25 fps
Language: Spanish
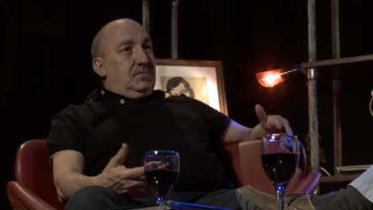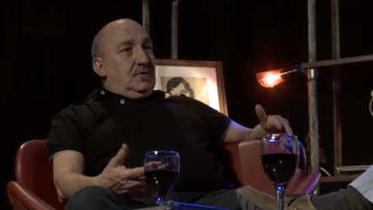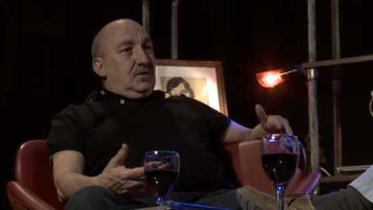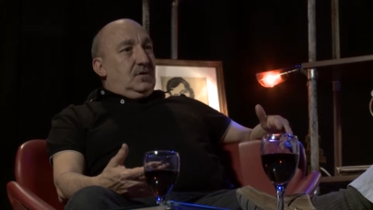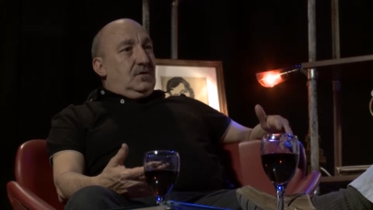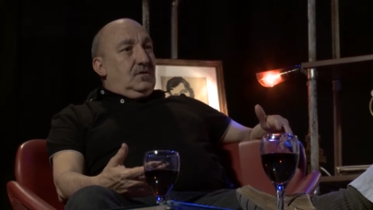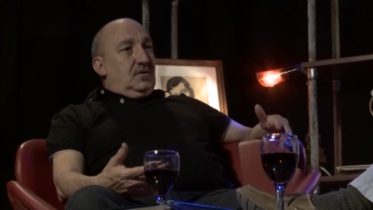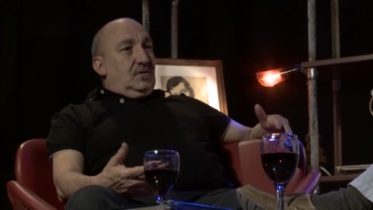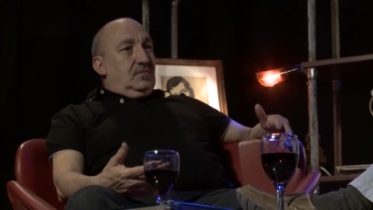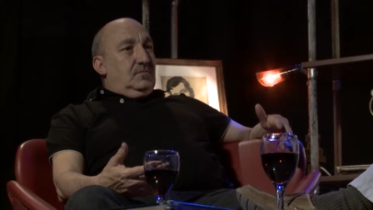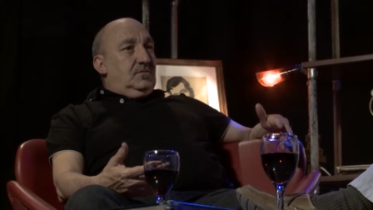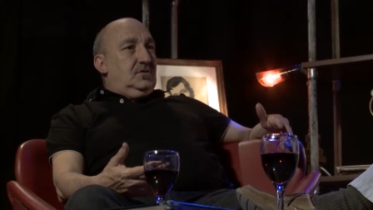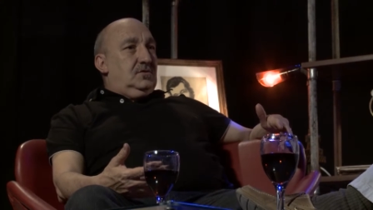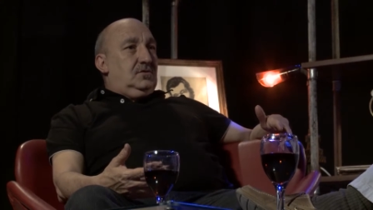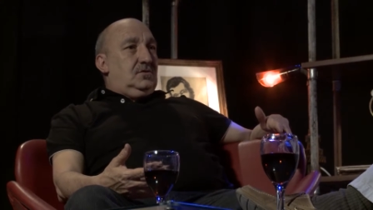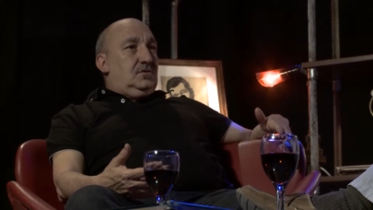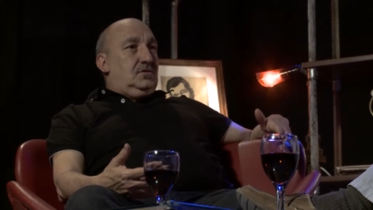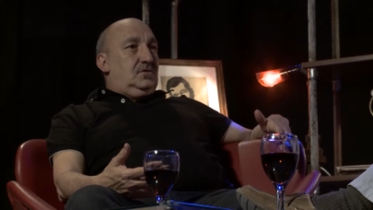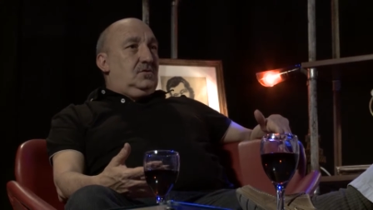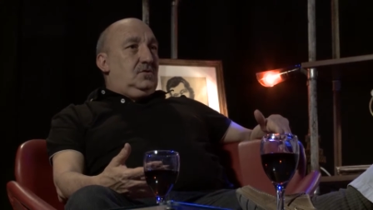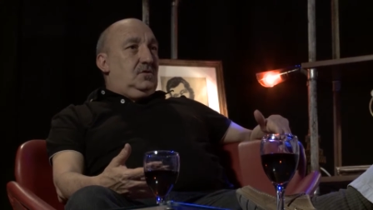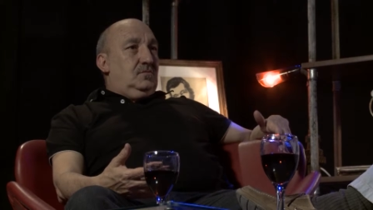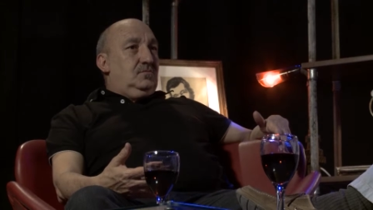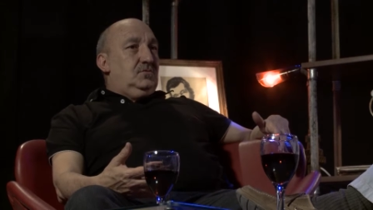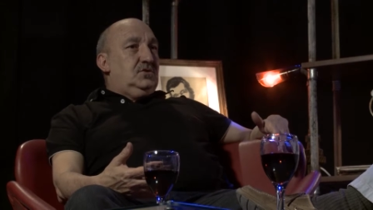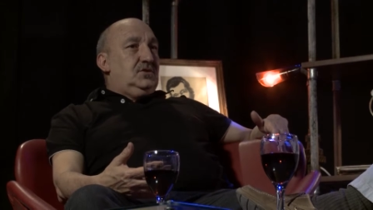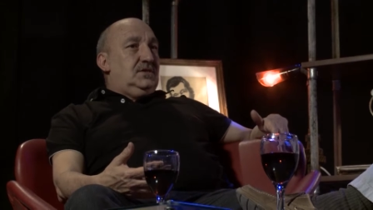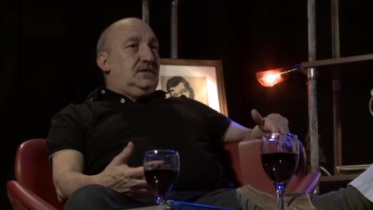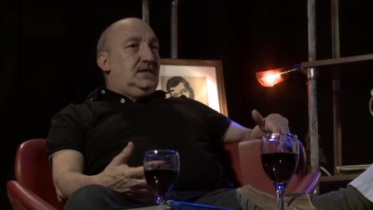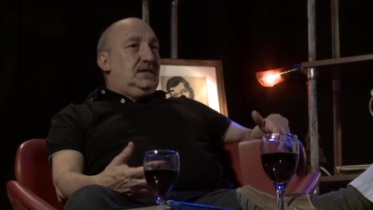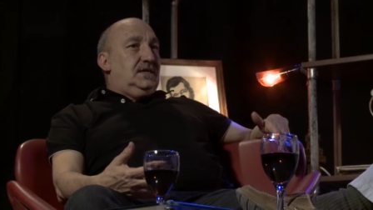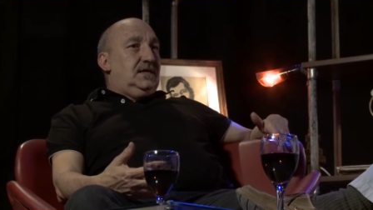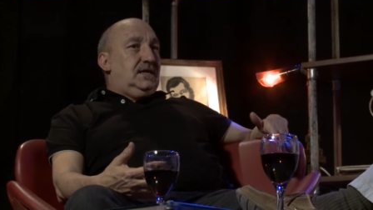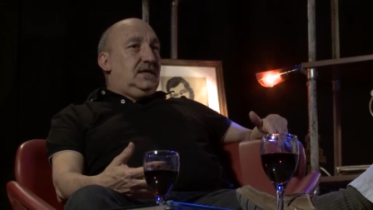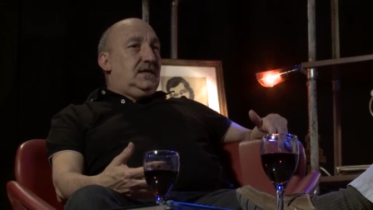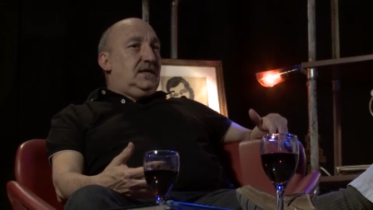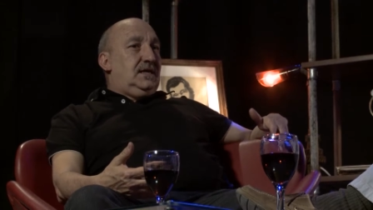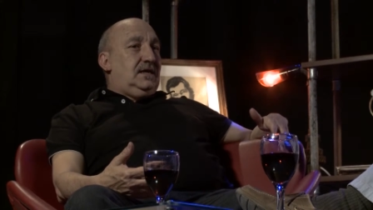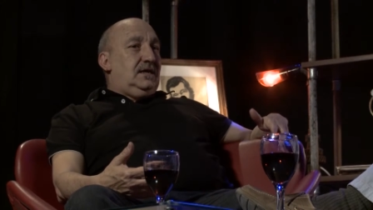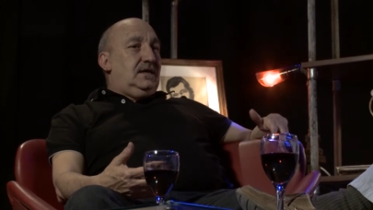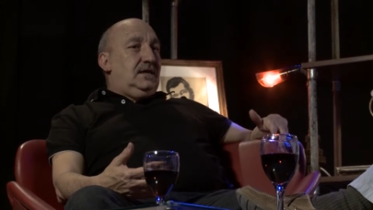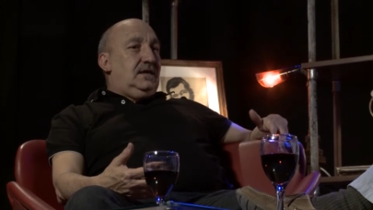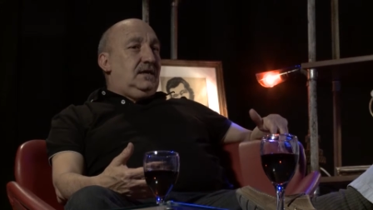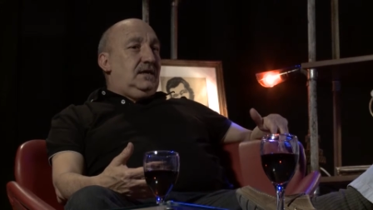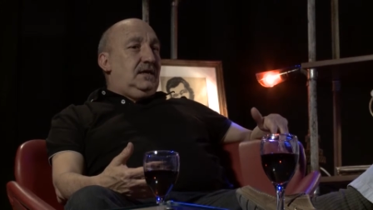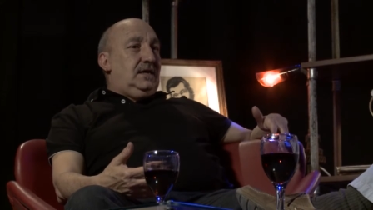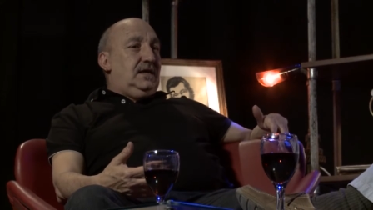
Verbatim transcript: cómo, cómo tenés que